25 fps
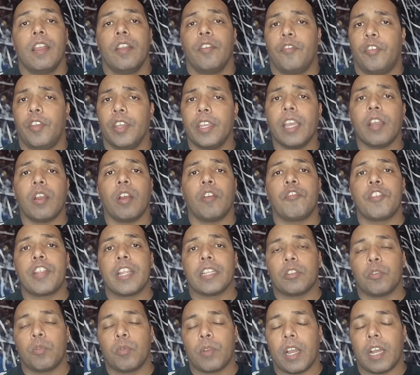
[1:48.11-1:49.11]
Fique com a
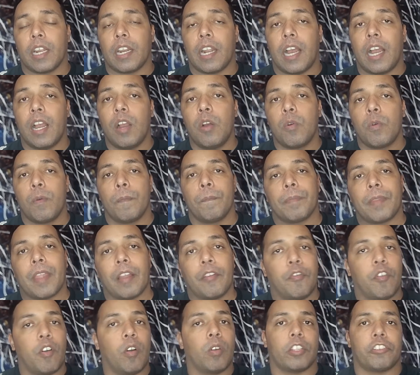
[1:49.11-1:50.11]
vinheta do canal, na
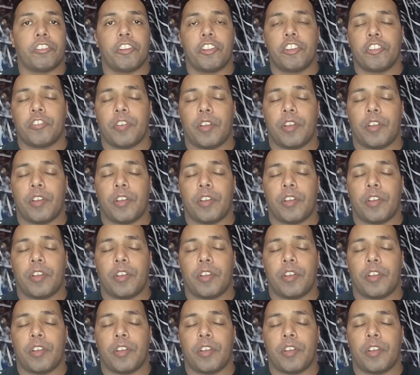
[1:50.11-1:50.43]
volta a gente